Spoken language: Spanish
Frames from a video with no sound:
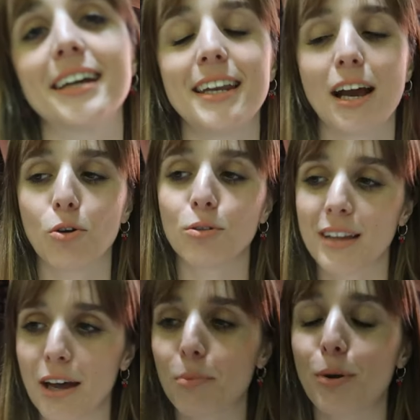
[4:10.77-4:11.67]
quería
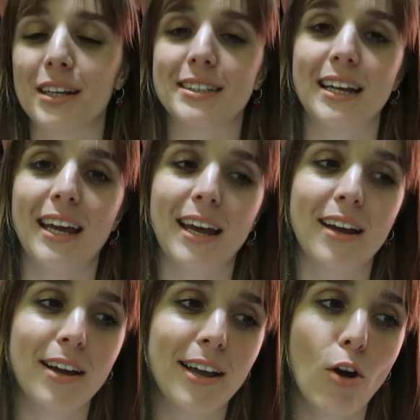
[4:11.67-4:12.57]
contaros porque sé
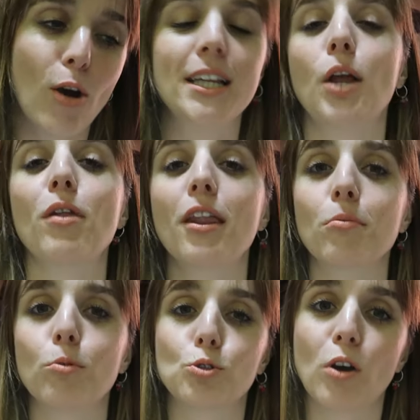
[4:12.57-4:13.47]
que os está
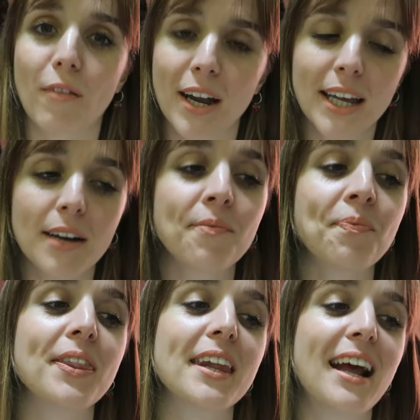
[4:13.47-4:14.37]
ayudando mucho a varias
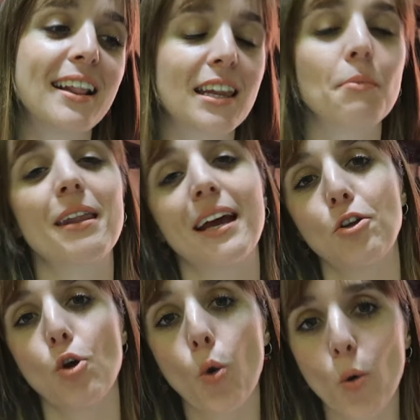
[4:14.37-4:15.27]
el tema de que
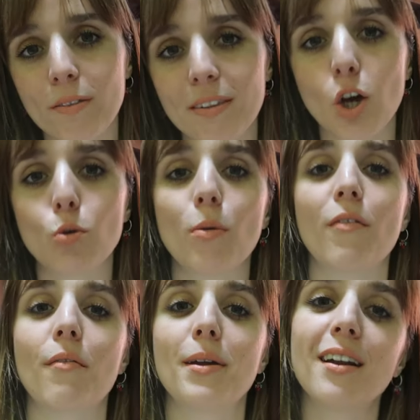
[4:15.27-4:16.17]
yo os cuente cómo me
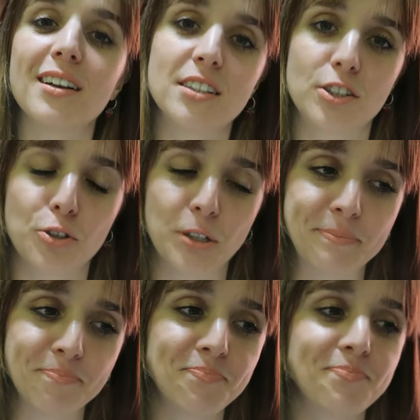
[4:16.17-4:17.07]
va a mí en las sesiones.
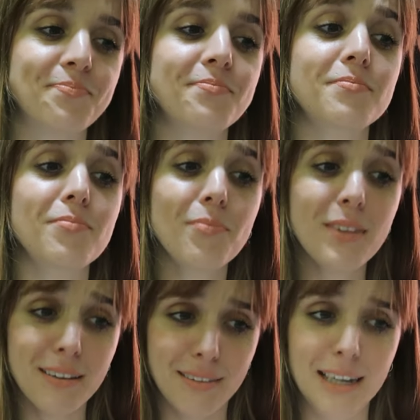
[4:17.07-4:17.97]

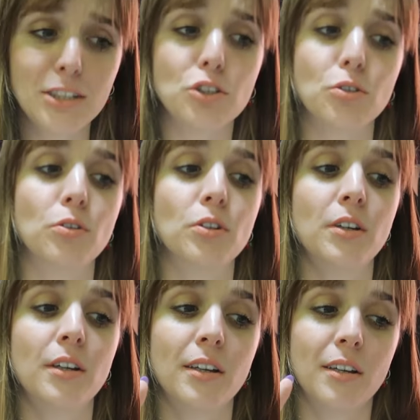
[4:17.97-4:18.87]
De hecho,
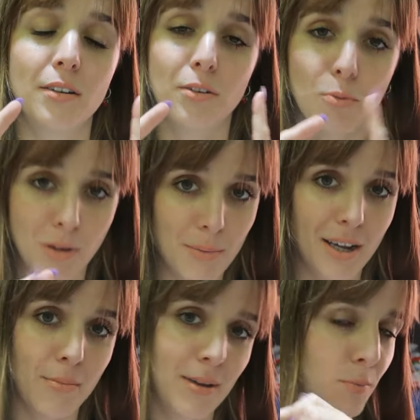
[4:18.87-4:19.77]
una
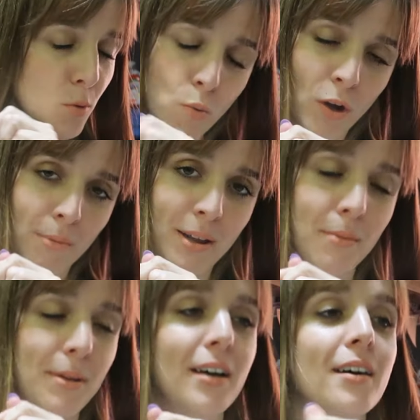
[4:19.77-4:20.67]
amiga mía, muy buena
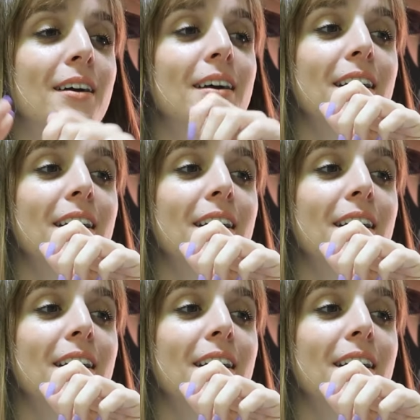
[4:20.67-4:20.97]
amiga mía,